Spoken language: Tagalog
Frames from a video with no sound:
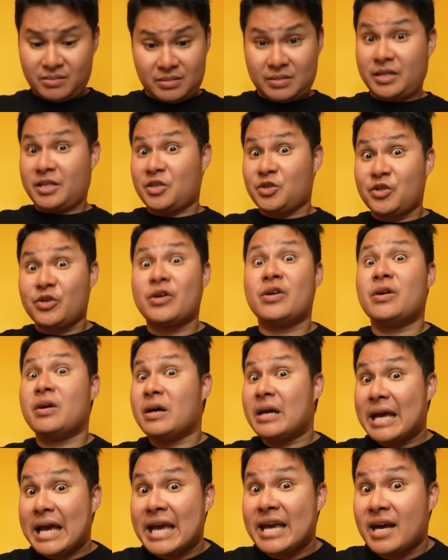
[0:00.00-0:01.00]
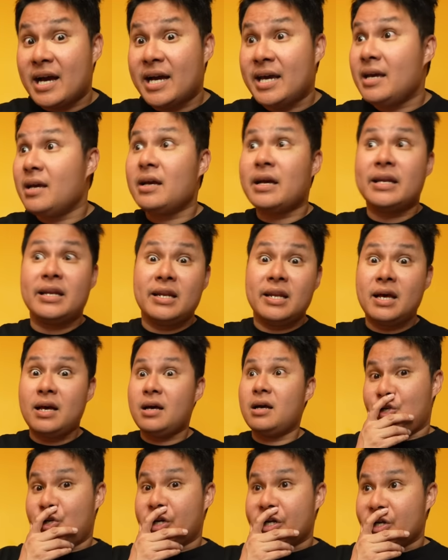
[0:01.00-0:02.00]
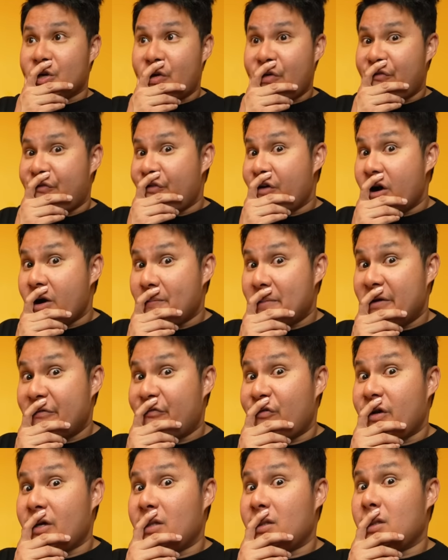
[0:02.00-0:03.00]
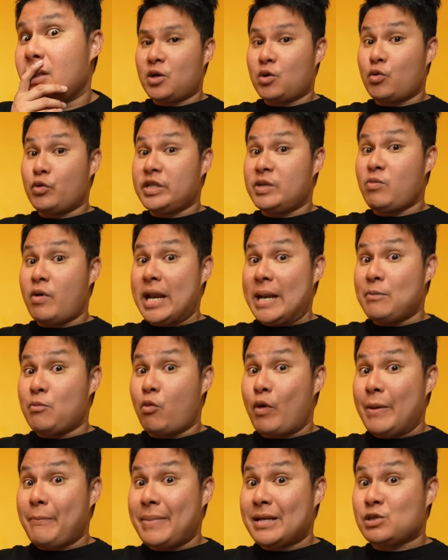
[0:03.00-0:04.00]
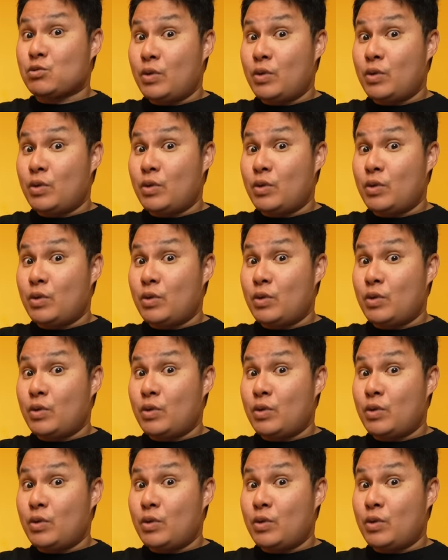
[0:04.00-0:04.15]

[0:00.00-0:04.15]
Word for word: ito yung AI kanina. You're gonna go far, my friend. Kung di mo alam 1 plus